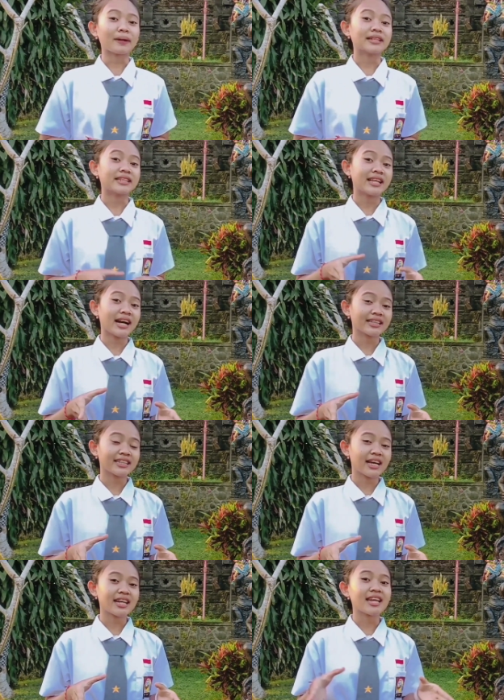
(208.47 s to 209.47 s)
dapat
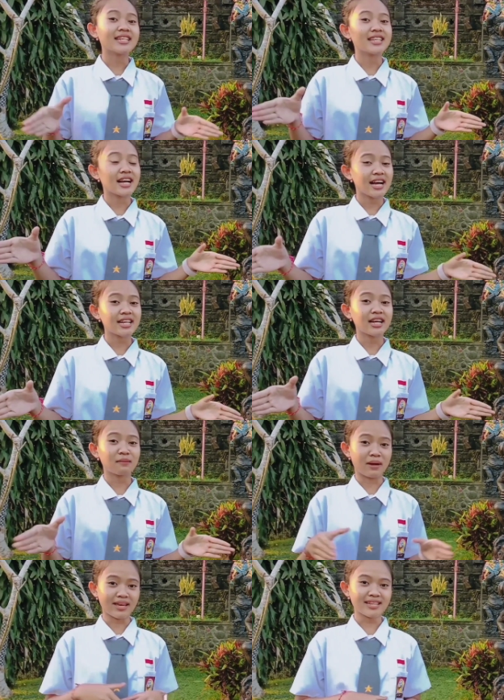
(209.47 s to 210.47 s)
ditingkatkan dan dijaga
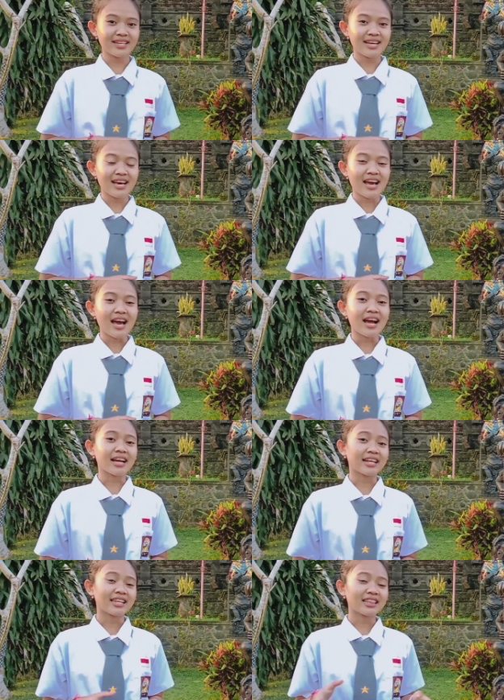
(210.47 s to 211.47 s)
dengan baik
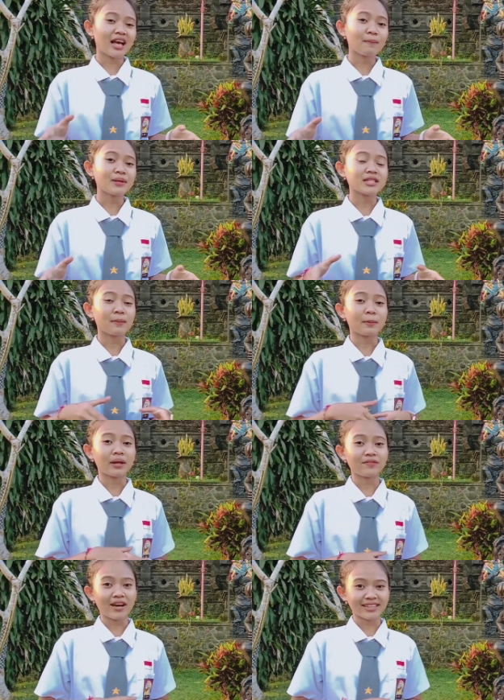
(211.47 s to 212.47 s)
agar kita bisa
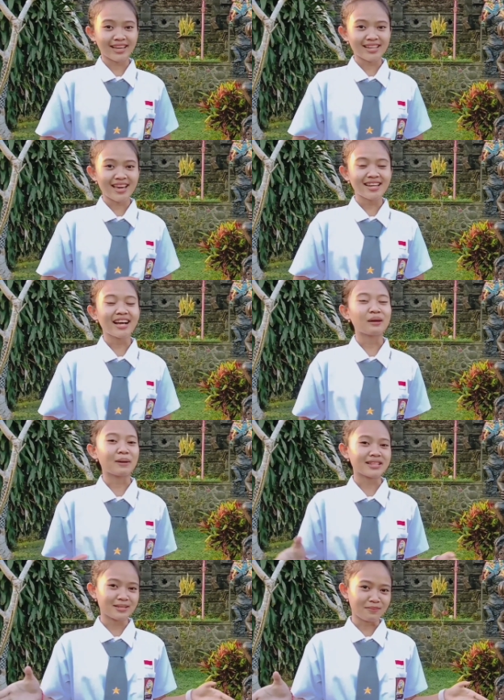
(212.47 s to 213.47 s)
memanfaatkannya dengan
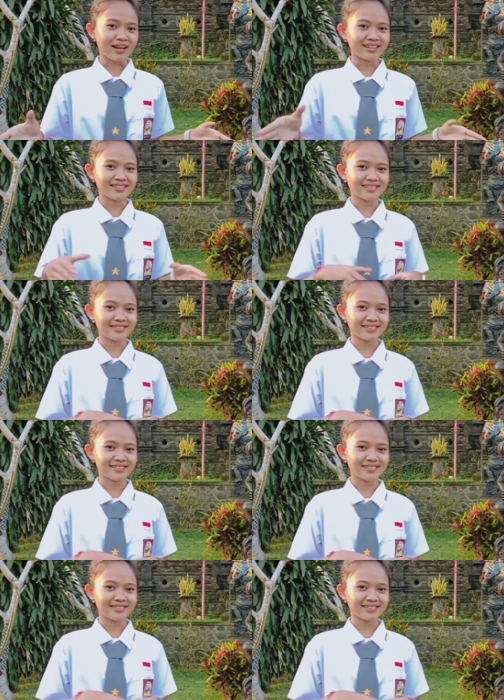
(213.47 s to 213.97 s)
maksimal.